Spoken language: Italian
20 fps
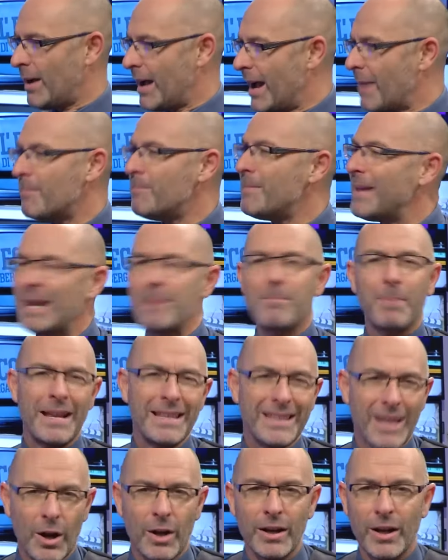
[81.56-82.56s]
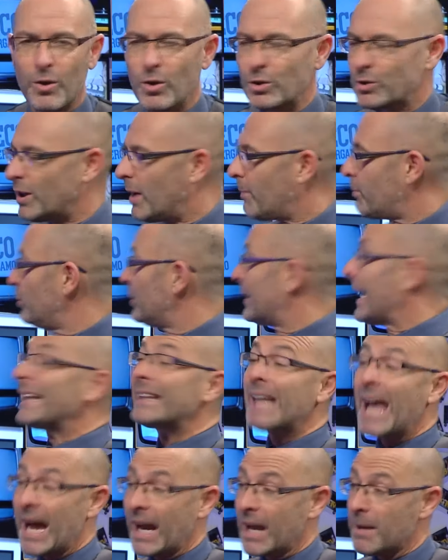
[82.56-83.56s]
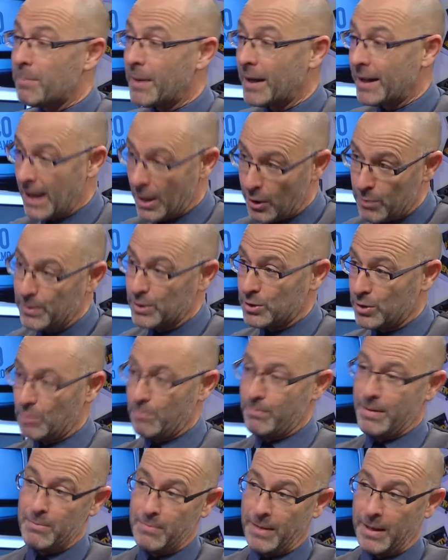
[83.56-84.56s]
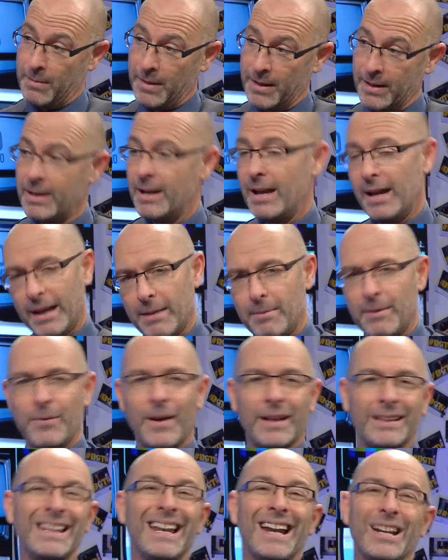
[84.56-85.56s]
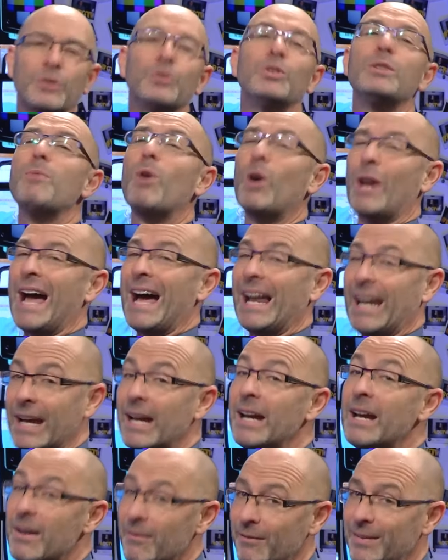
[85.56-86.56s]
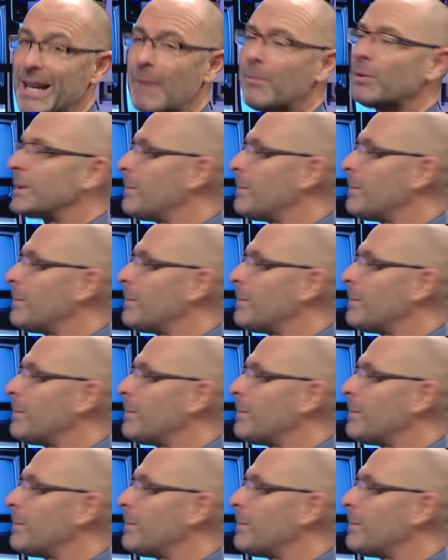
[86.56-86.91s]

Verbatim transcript: mi riprenderò nel corso della puntata anche perché comincio da un bel meme che mi fa tirare su di morale. Vediamo se